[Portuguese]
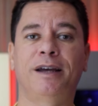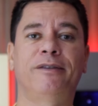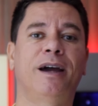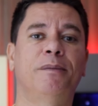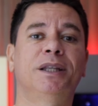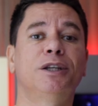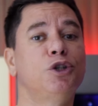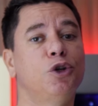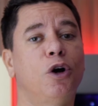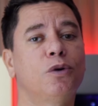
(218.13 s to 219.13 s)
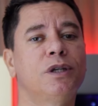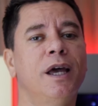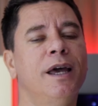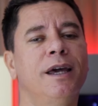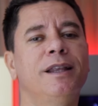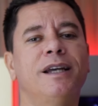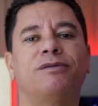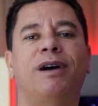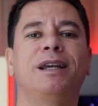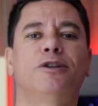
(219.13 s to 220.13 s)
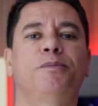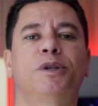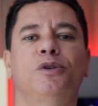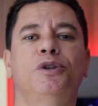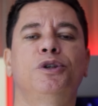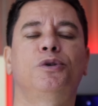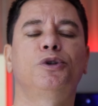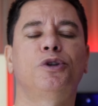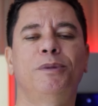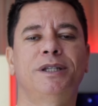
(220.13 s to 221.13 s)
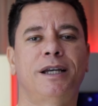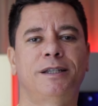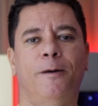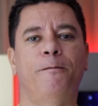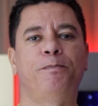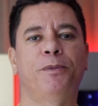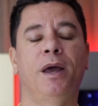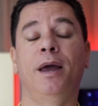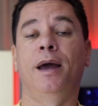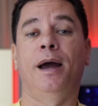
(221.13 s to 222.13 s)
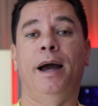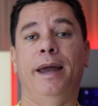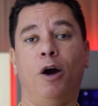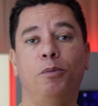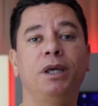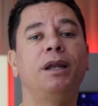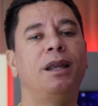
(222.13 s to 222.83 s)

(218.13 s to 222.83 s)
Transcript: da ferramenta de jogos e das várias opções de customização. A Realme